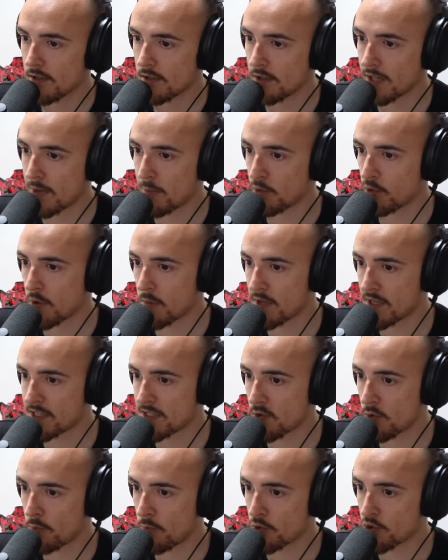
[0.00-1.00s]
Ok, potrebbe
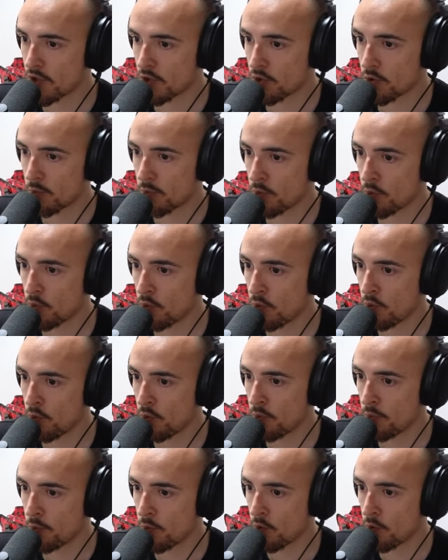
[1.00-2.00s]
essere un progetto
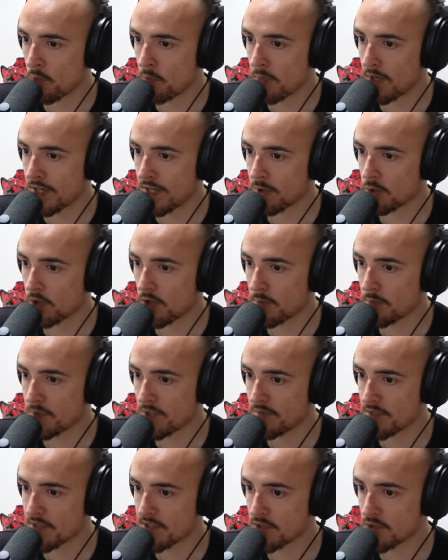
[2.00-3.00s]
più, più complicato del
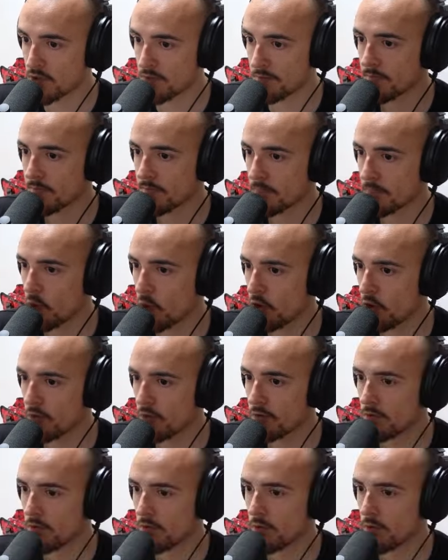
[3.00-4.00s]
previsto. Oh,
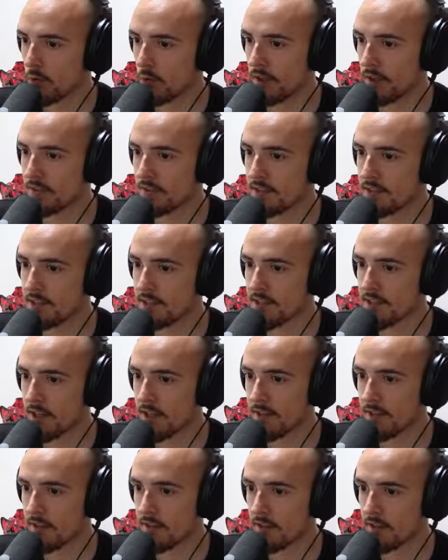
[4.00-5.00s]
quanti
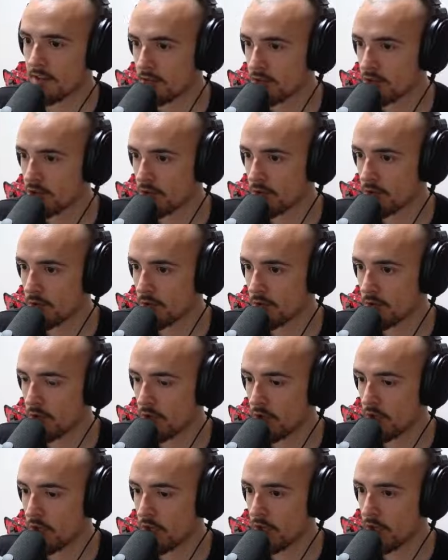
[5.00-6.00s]
siete?
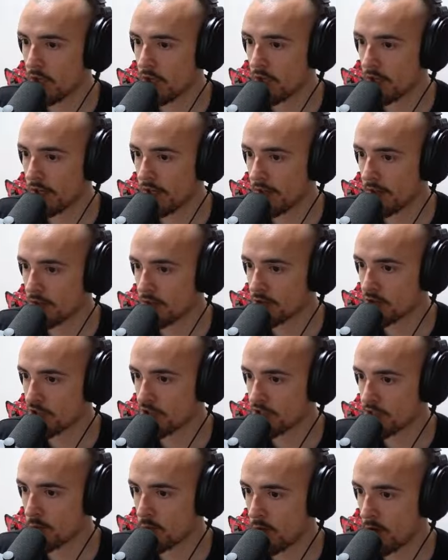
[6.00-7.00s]
E ok, così
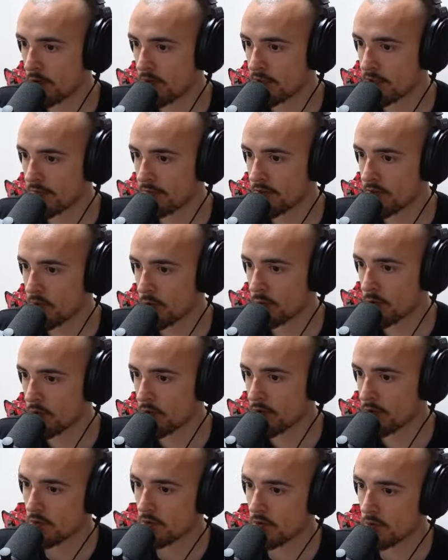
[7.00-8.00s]
si muore davvero
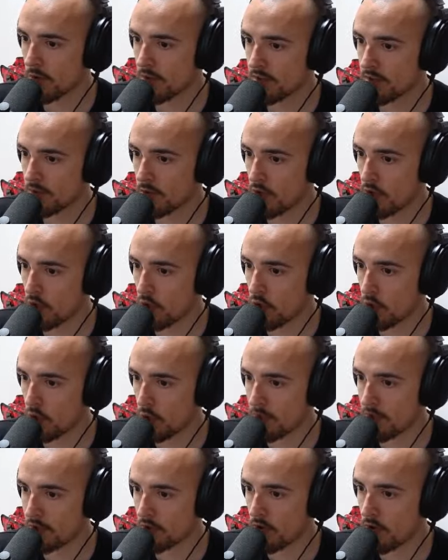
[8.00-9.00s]
però. Quanti... Ehi,
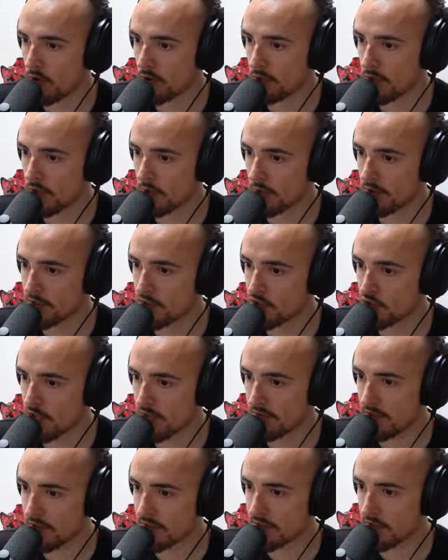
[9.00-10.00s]
la madonna, quanti ce
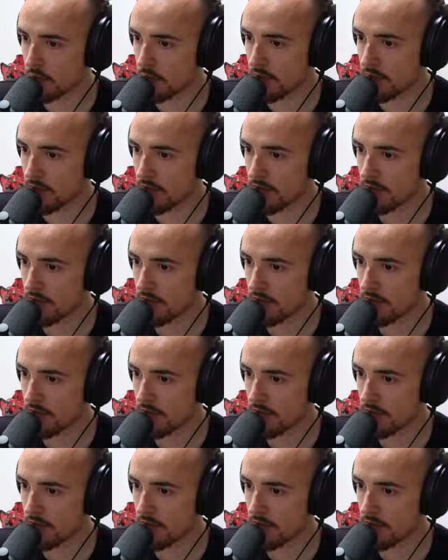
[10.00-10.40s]
n'avete qui?